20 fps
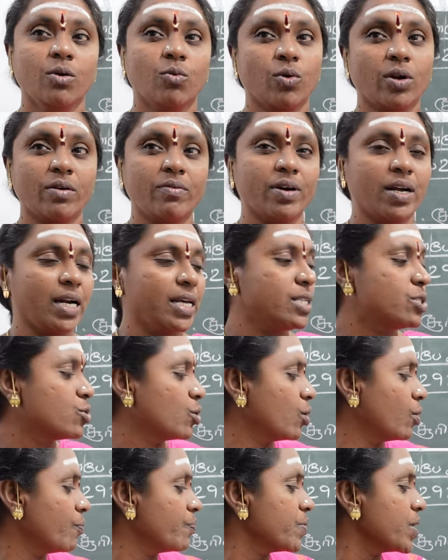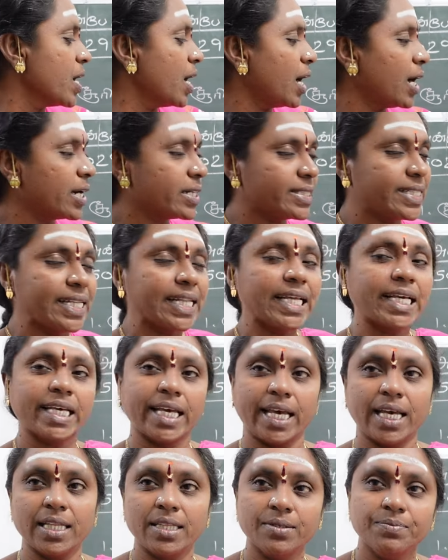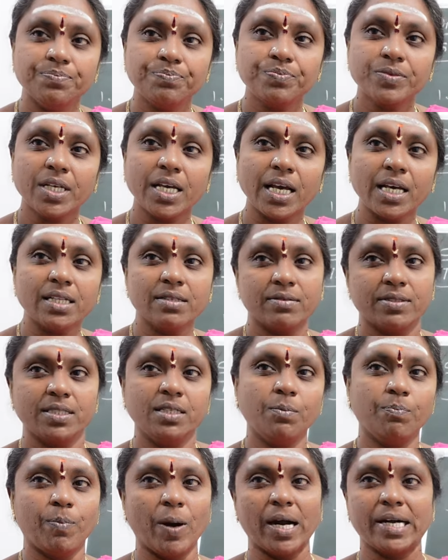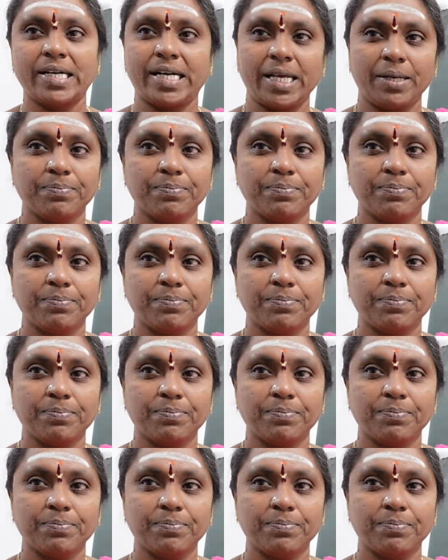உறவுகளை சொல்லும் அடுத்தது கேது கேது வந்து பாட்டி